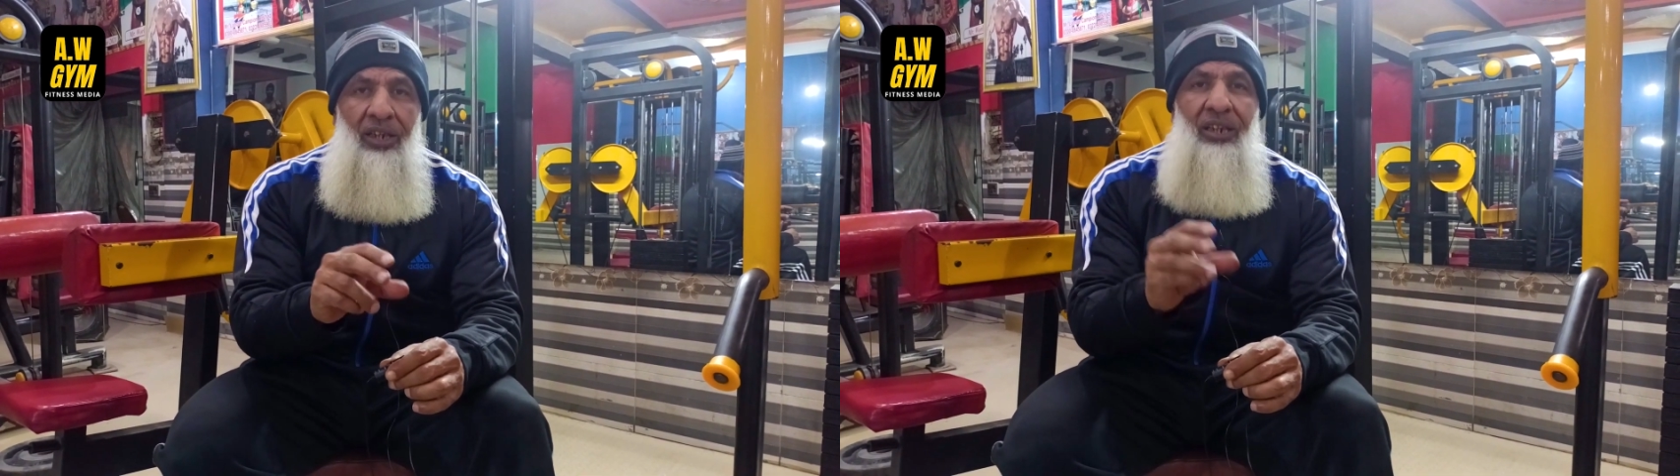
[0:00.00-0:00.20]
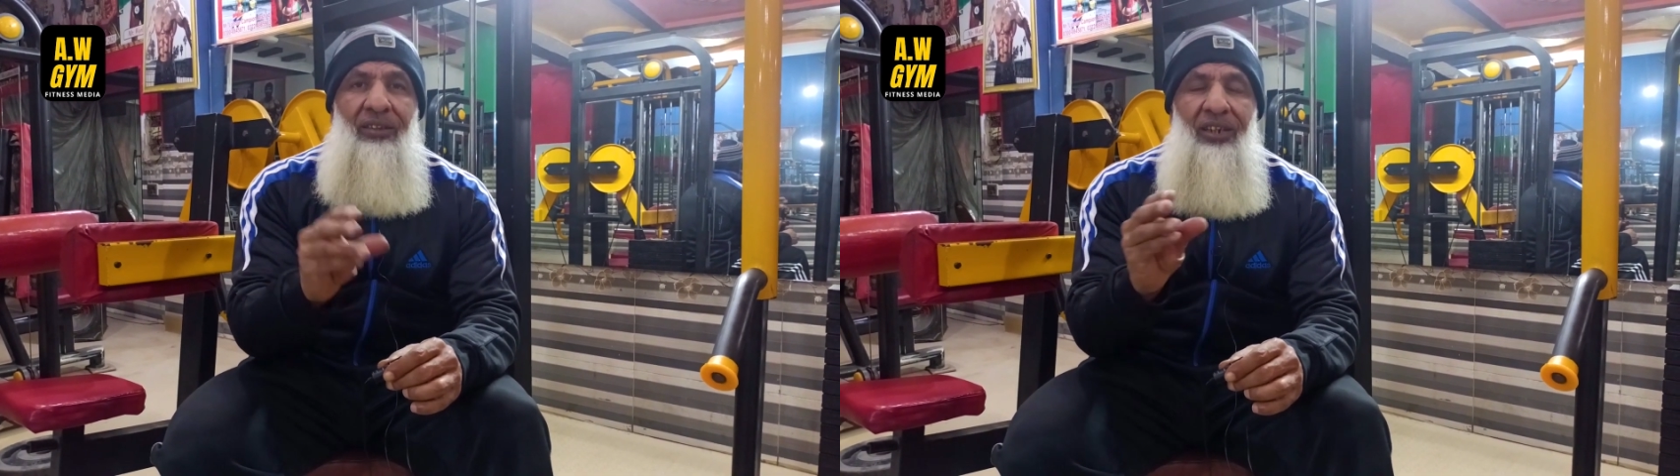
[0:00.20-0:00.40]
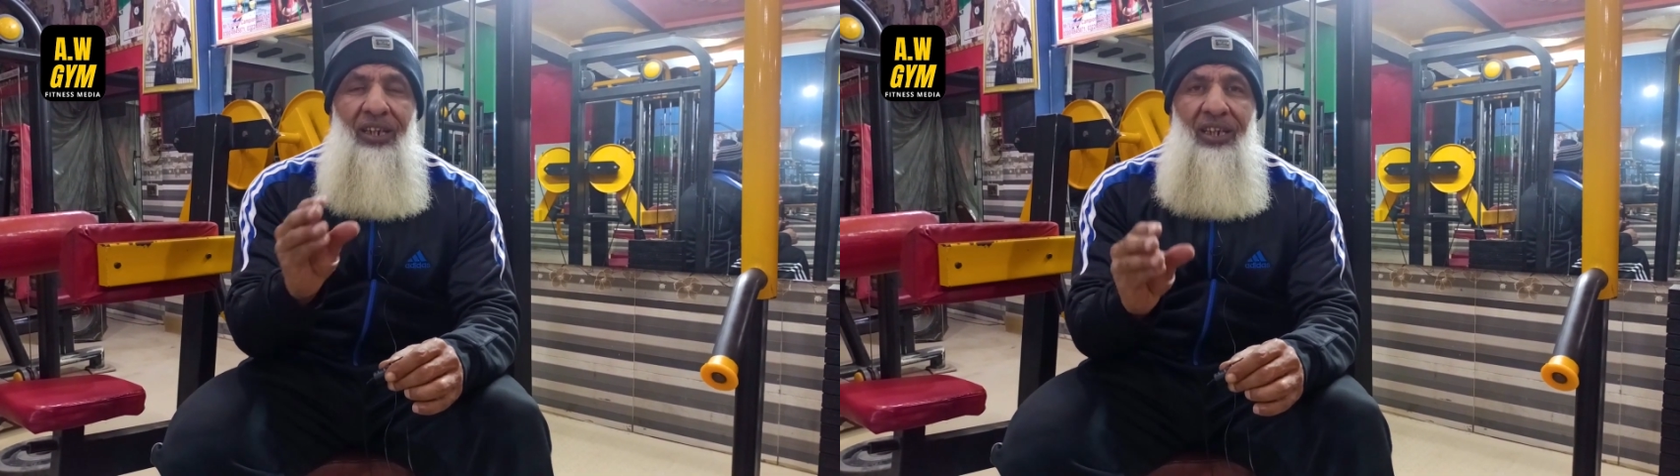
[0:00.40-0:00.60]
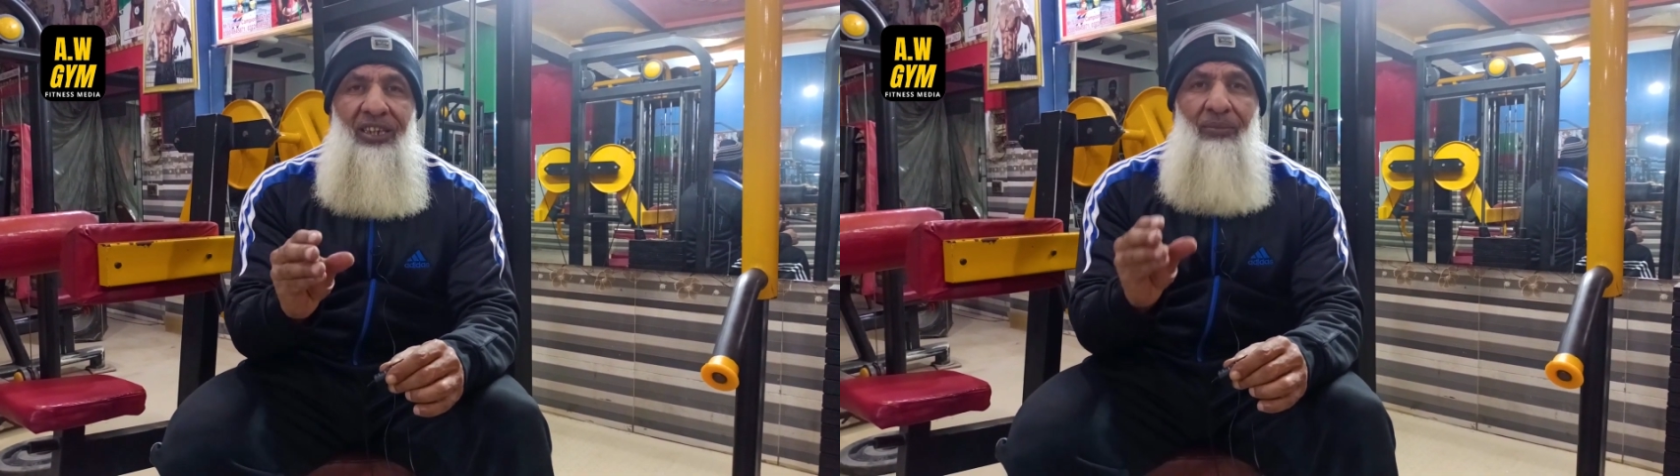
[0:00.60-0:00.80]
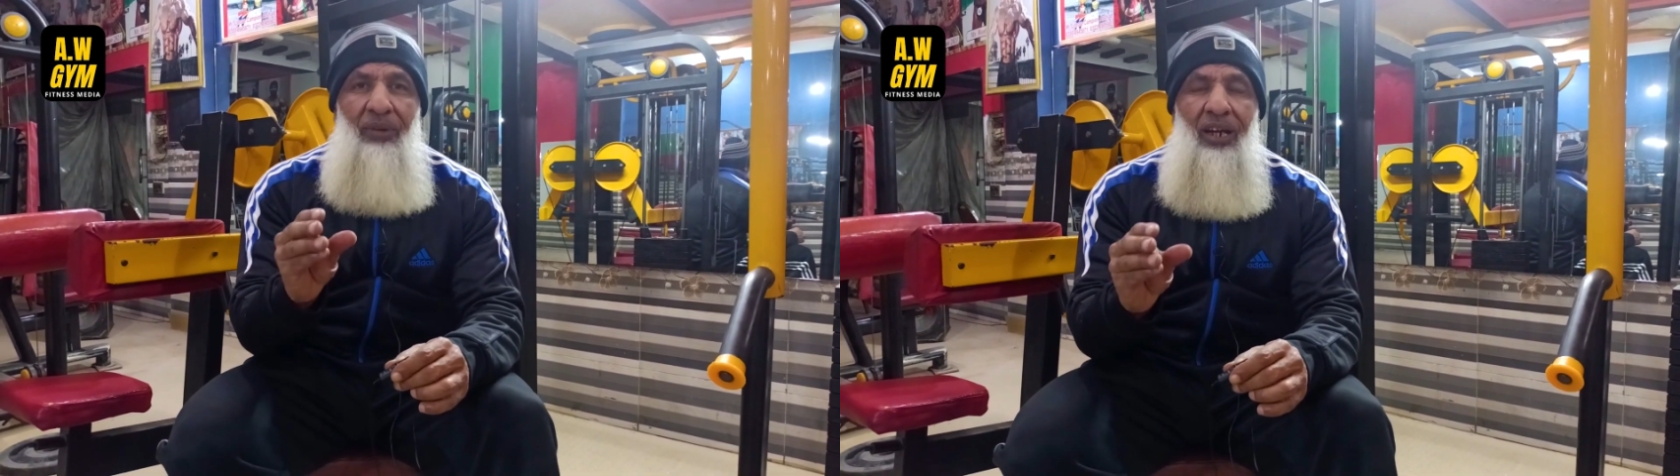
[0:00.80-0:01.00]
इस तरीके
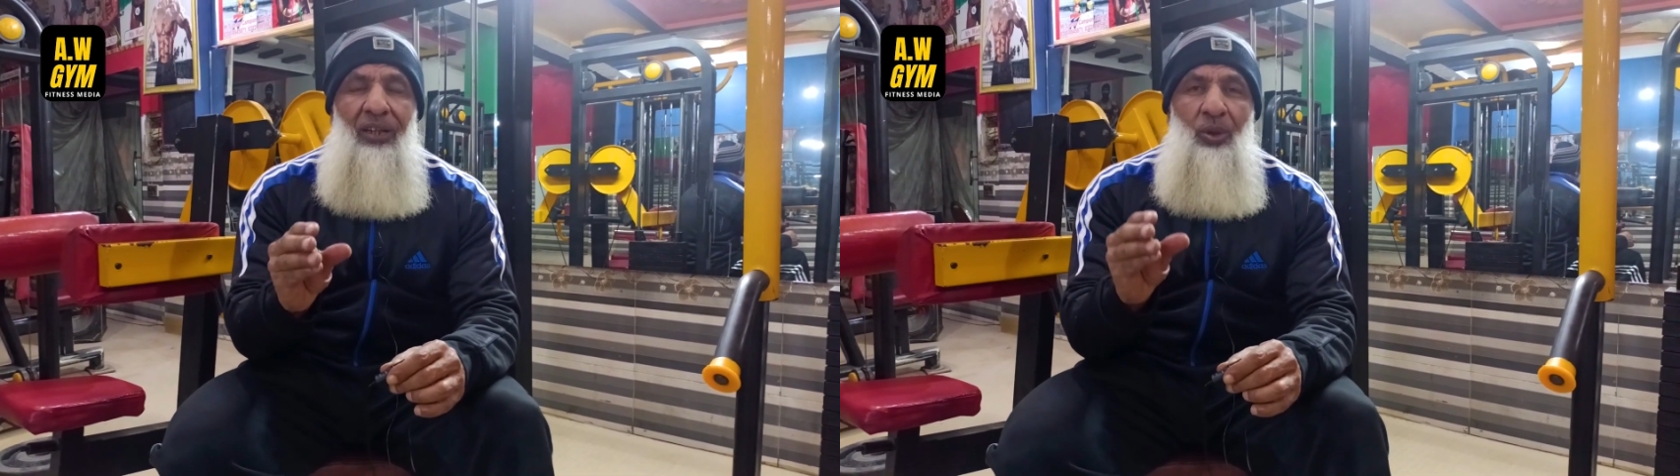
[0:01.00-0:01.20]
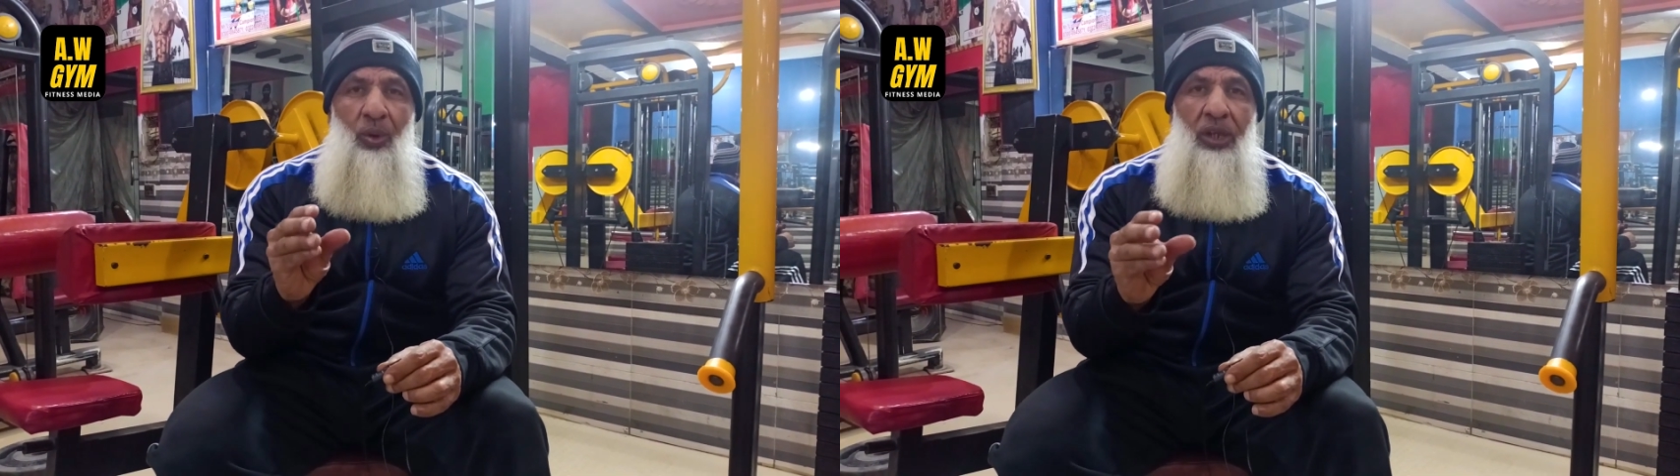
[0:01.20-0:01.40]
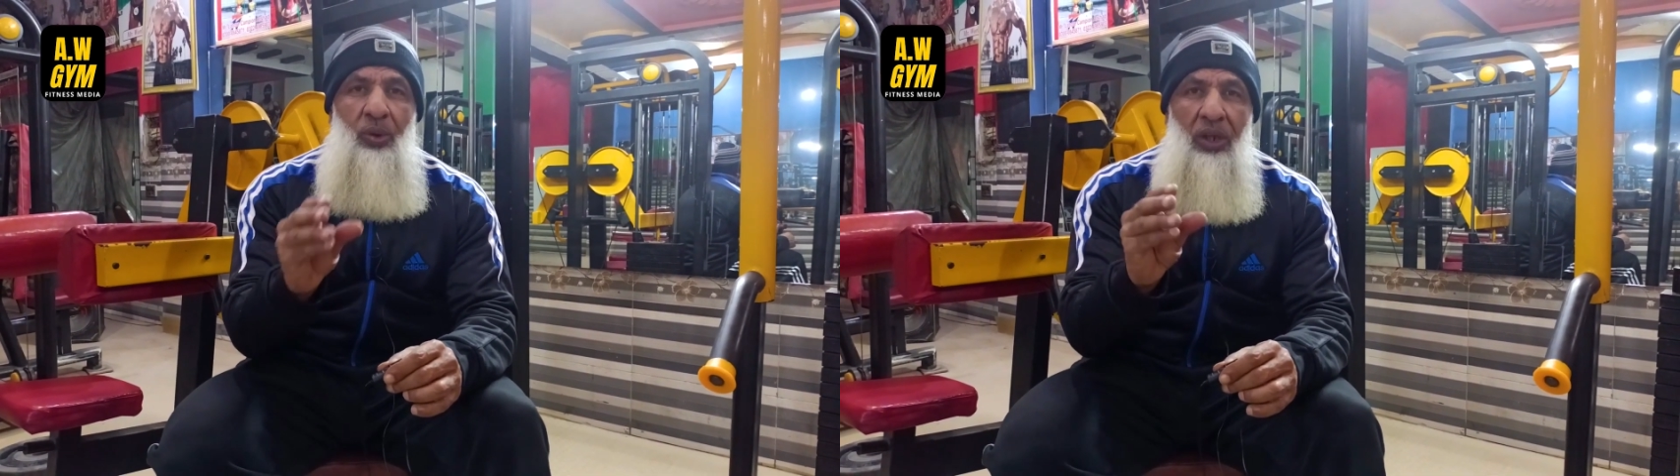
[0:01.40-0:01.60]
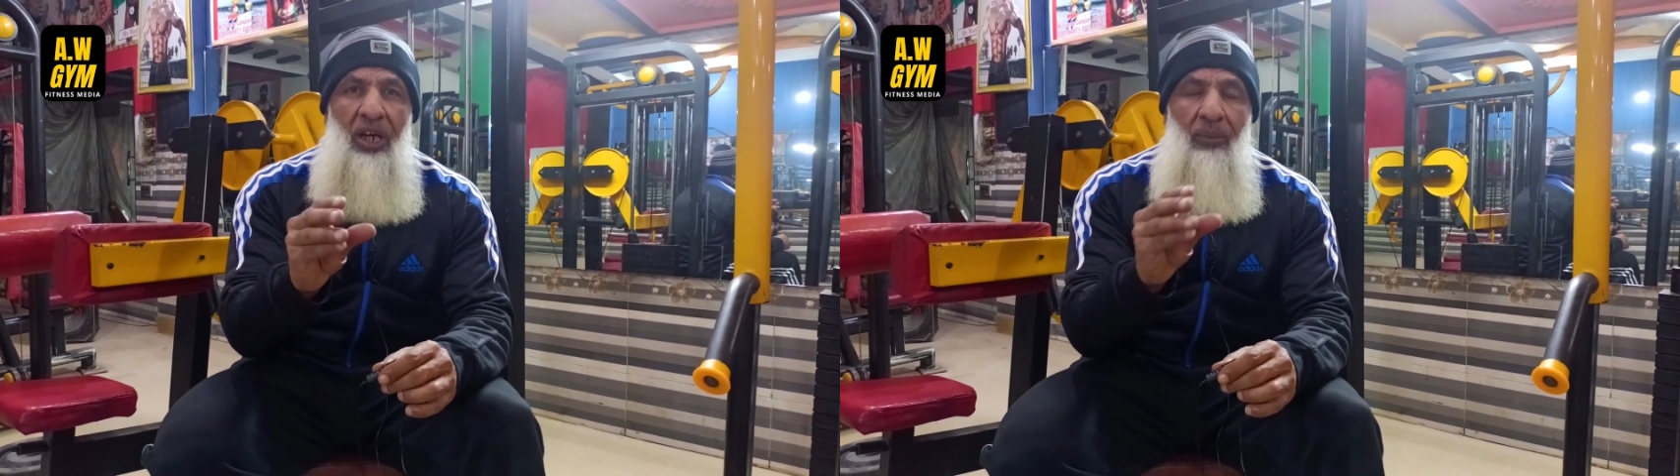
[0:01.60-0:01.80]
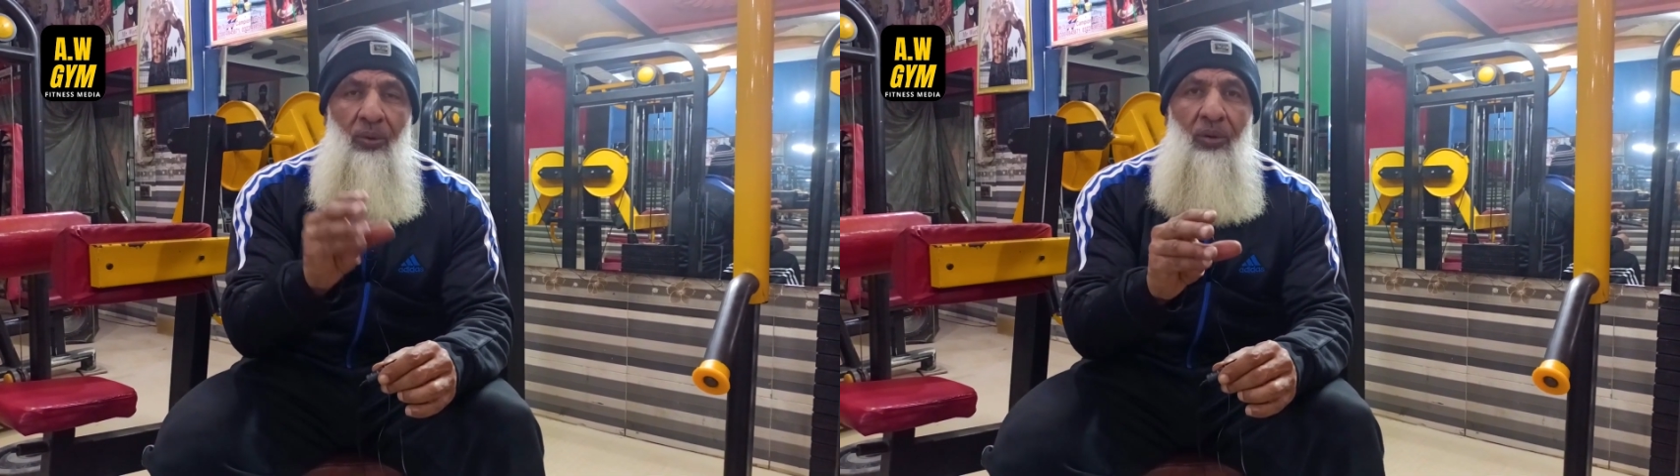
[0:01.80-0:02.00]
से बहरहाल थोड़ा थोड़ा
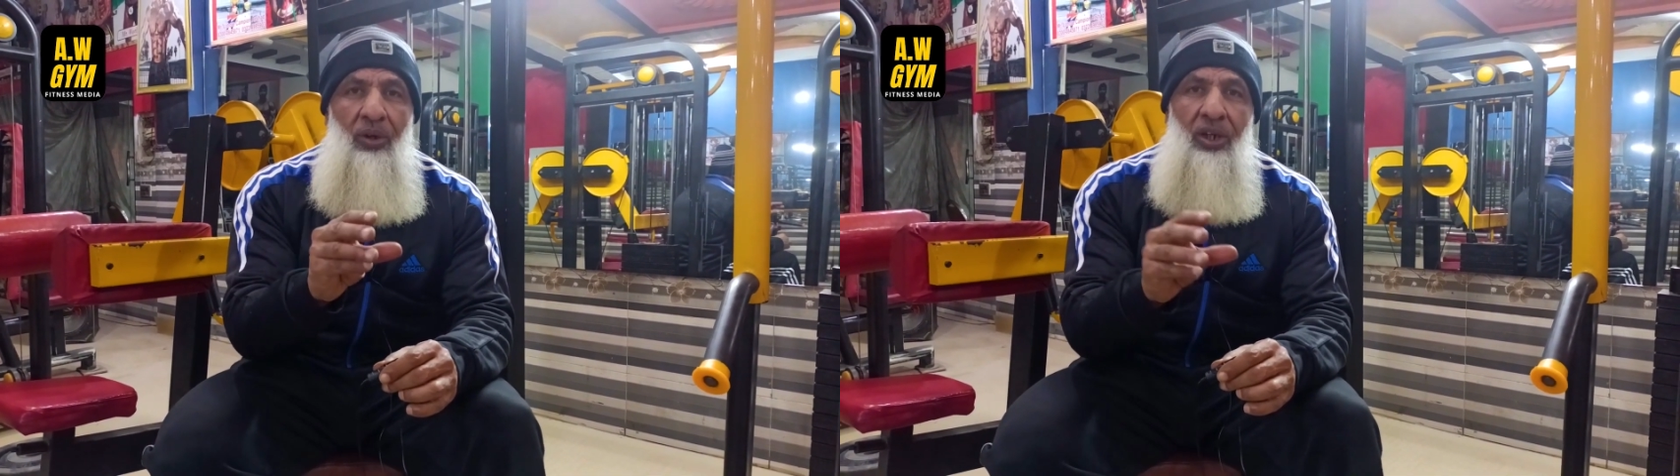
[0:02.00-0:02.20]
आपको